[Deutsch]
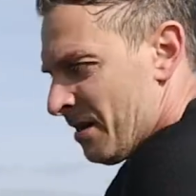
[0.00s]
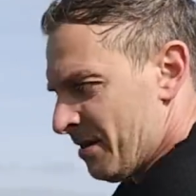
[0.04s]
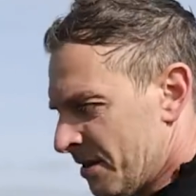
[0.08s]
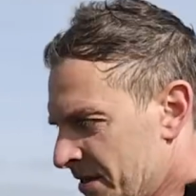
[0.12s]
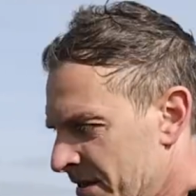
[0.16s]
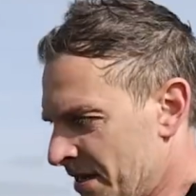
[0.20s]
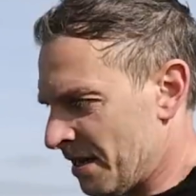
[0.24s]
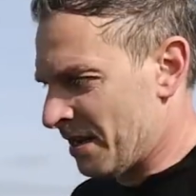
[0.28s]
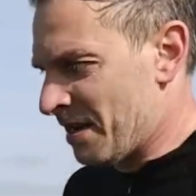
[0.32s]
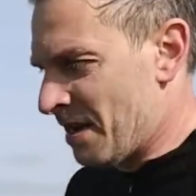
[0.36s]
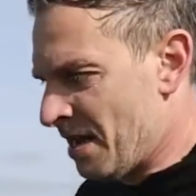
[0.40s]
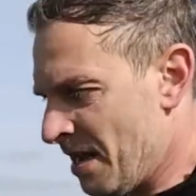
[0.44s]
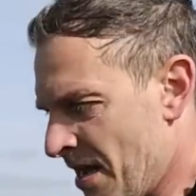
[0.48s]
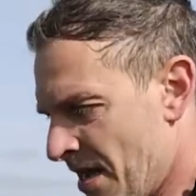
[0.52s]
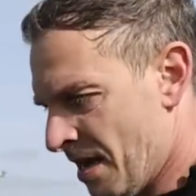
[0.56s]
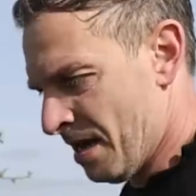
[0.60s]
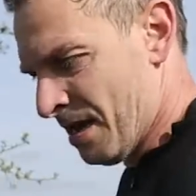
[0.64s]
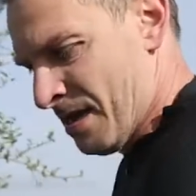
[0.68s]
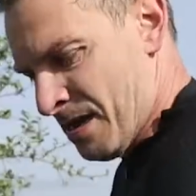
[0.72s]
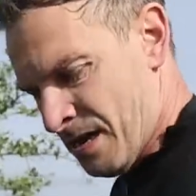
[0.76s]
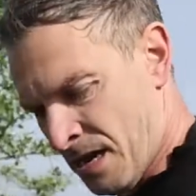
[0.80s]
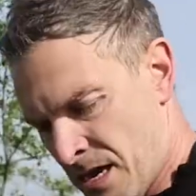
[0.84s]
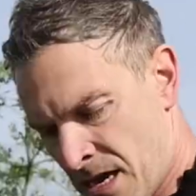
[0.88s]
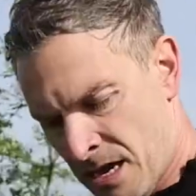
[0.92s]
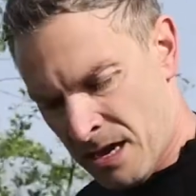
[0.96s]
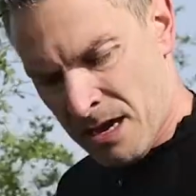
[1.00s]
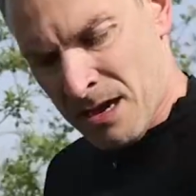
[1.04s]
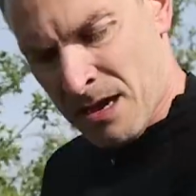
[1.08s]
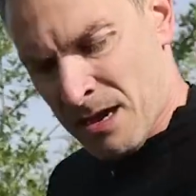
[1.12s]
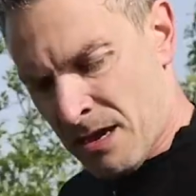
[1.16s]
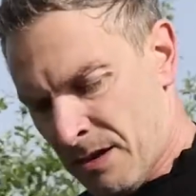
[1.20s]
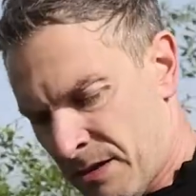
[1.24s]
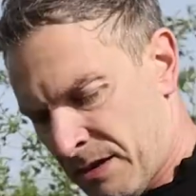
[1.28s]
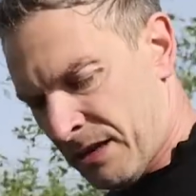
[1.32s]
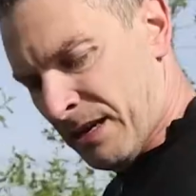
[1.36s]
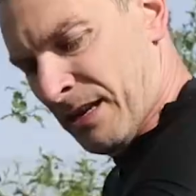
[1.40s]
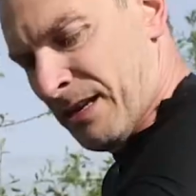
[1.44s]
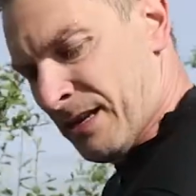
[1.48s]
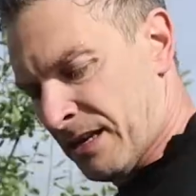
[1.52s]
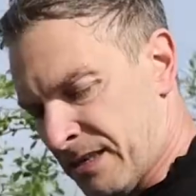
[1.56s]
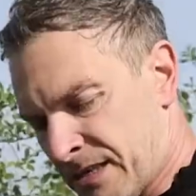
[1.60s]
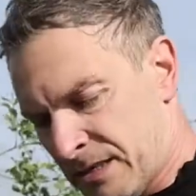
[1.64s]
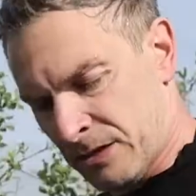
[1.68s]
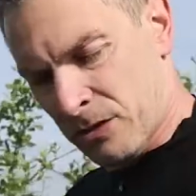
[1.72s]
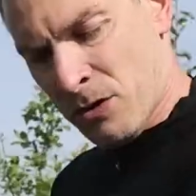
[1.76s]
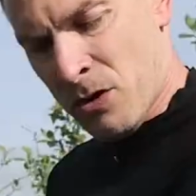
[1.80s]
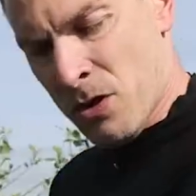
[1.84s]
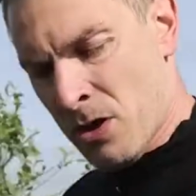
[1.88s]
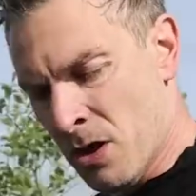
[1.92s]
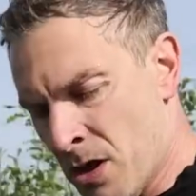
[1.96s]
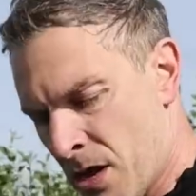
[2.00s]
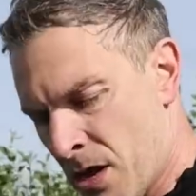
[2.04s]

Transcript: Und dann geht das so.